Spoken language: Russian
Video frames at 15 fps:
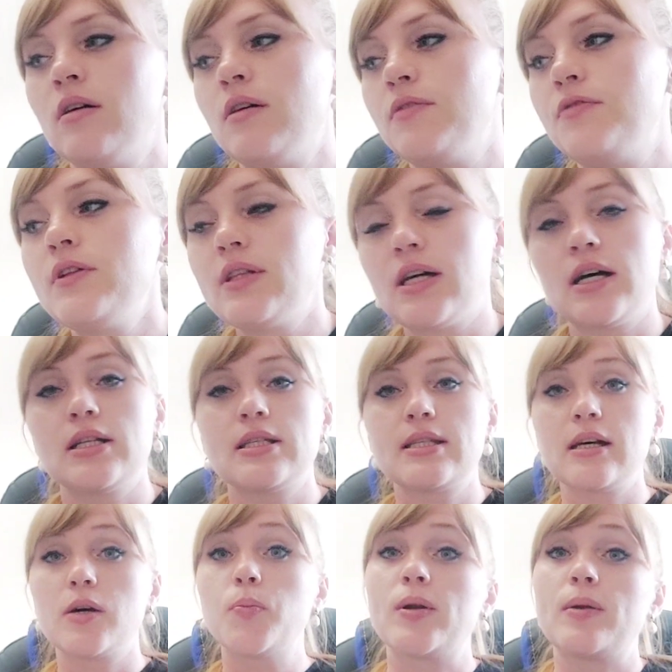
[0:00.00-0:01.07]

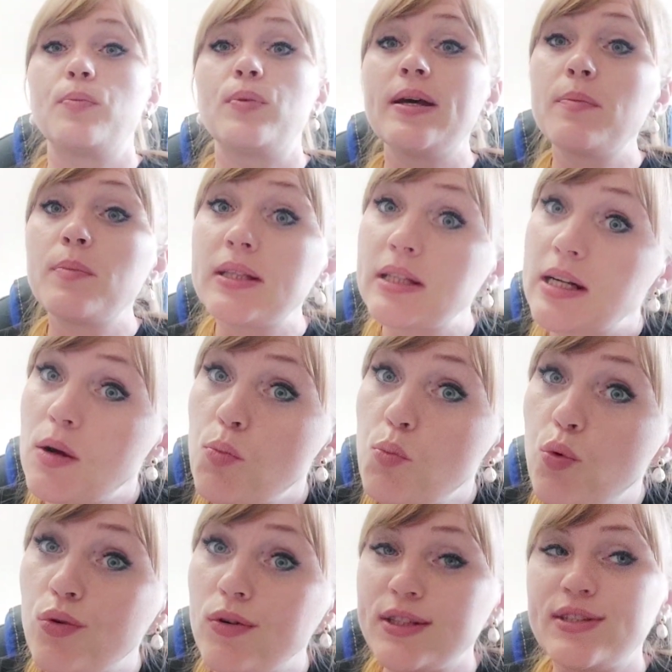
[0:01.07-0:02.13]
финансах, проблемы на
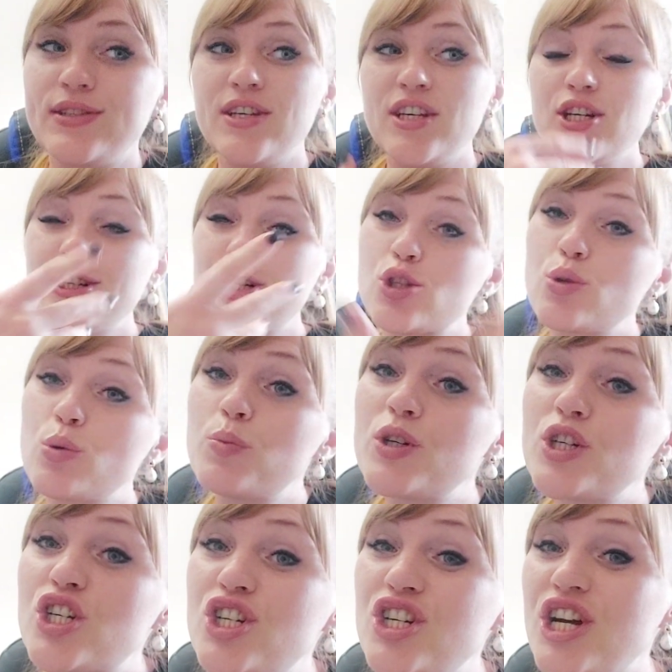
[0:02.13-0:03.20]
работе, и
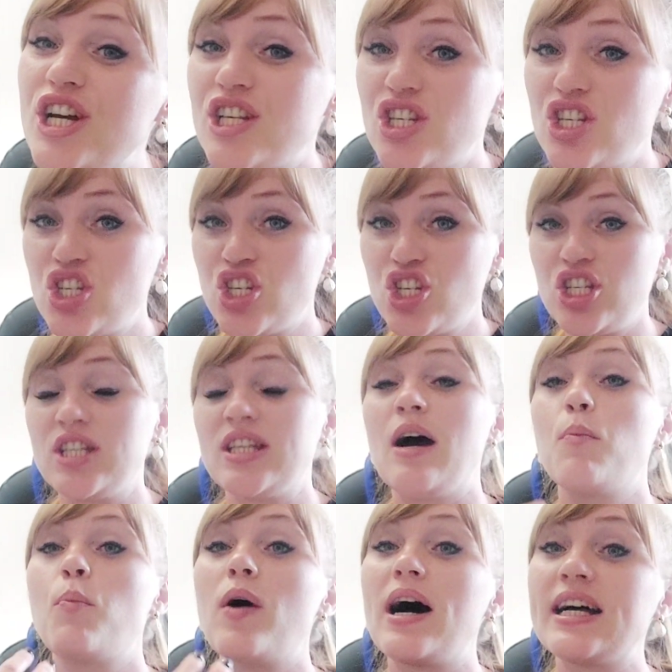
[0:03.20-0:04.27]
чтобы
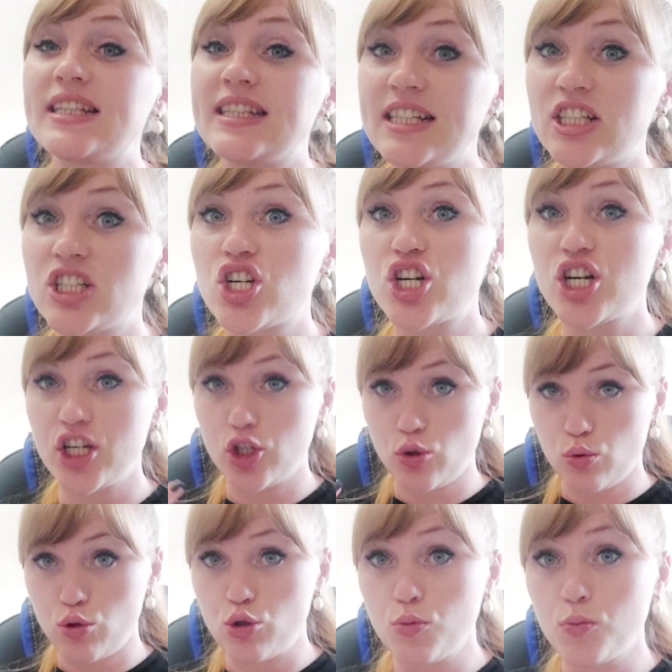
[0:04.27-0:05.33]
женщина по
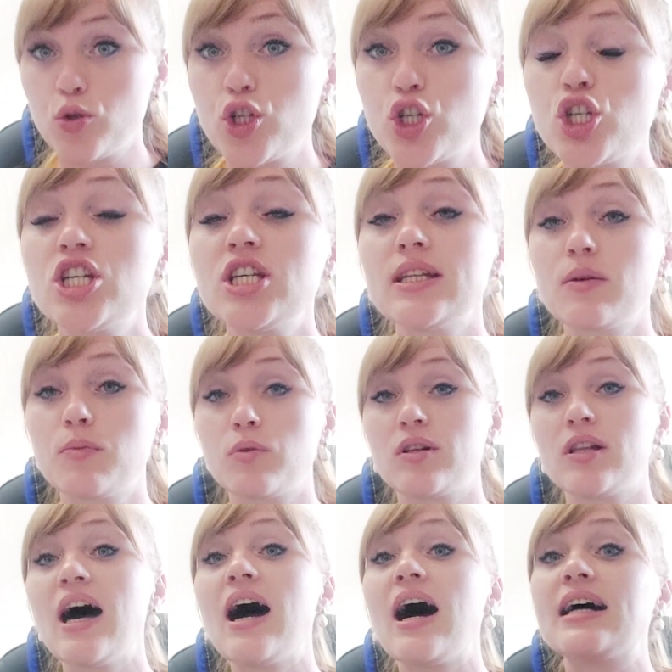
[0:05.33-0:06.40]
отношению с мужчиной
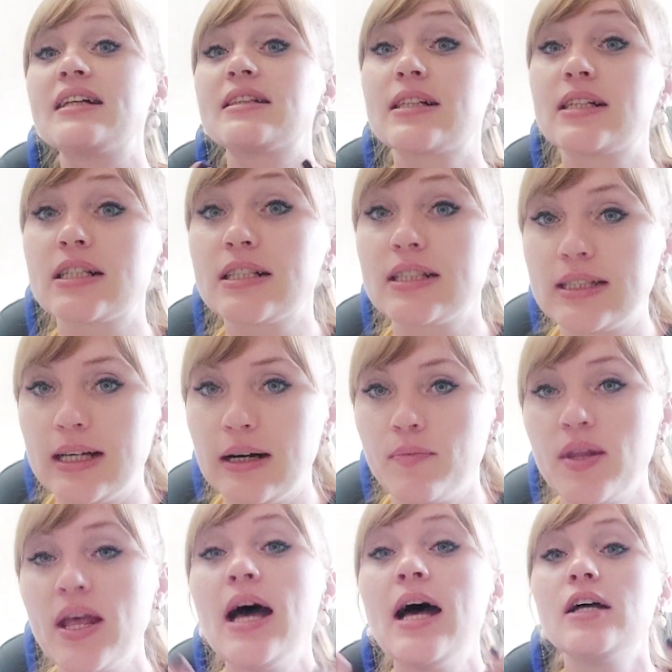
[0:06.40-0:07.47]
была открыта.
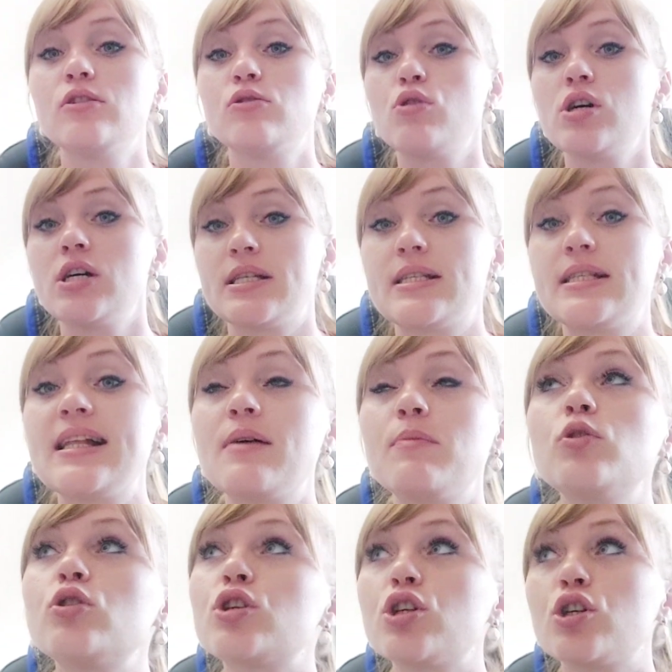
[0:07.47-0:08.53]
То есть для
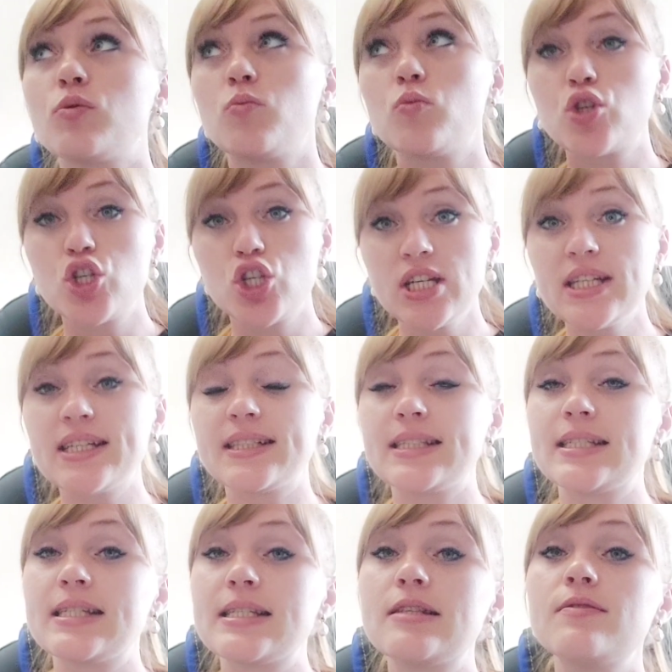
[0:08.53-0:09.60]
многих мужчин это
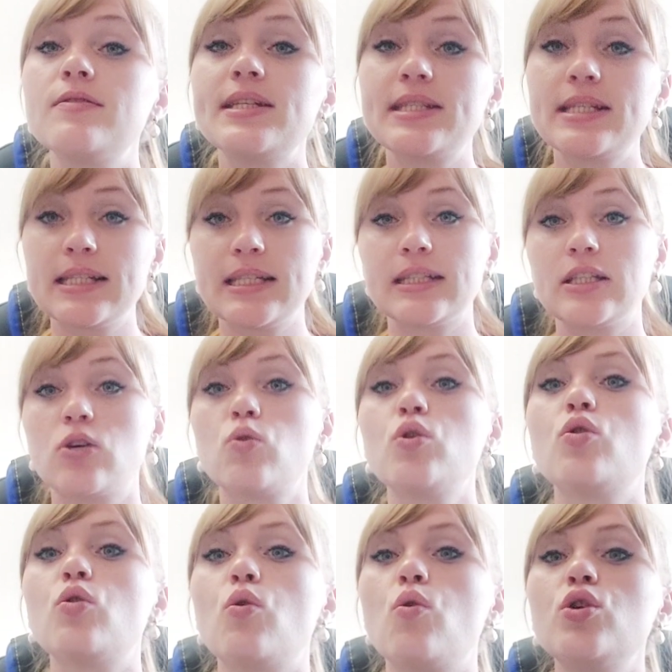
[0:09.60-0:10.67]
действительно
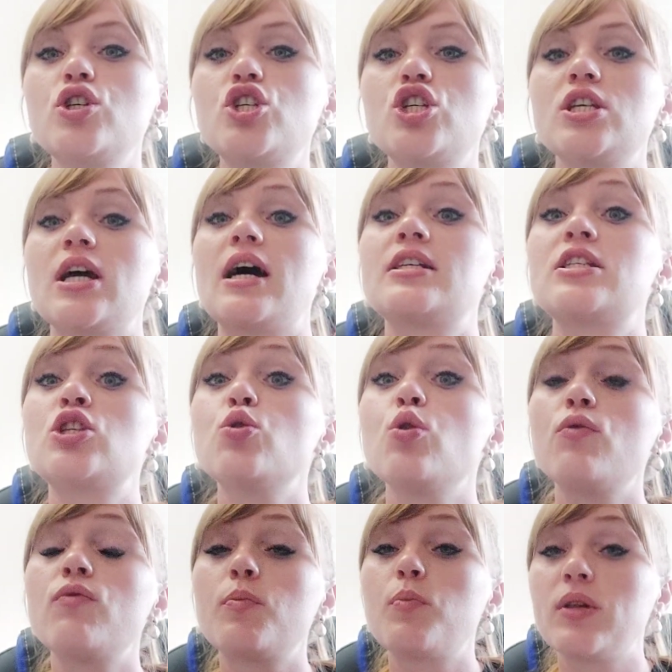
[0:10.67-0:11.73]
такой очень
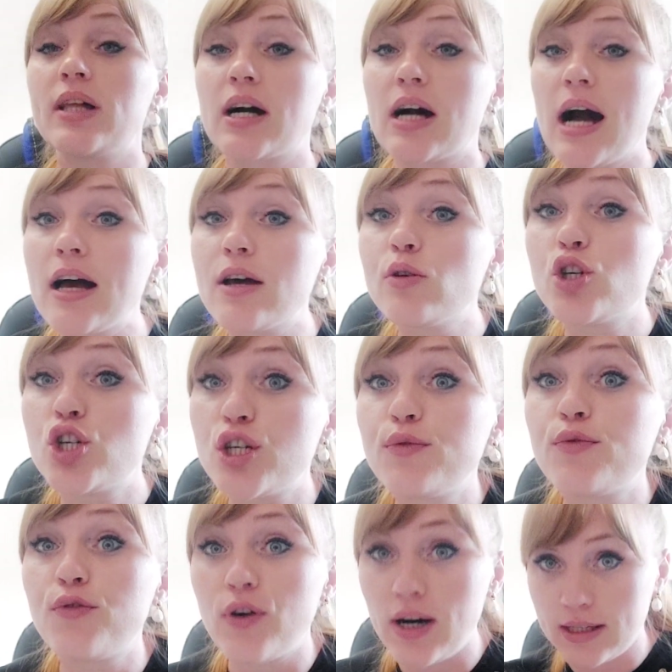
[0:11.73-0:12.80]
основополагающий
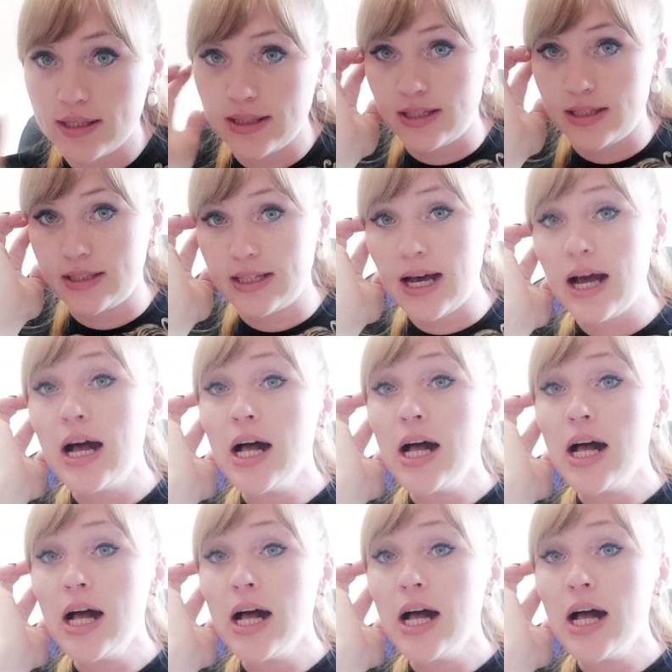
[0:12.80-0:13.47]
фактор, да,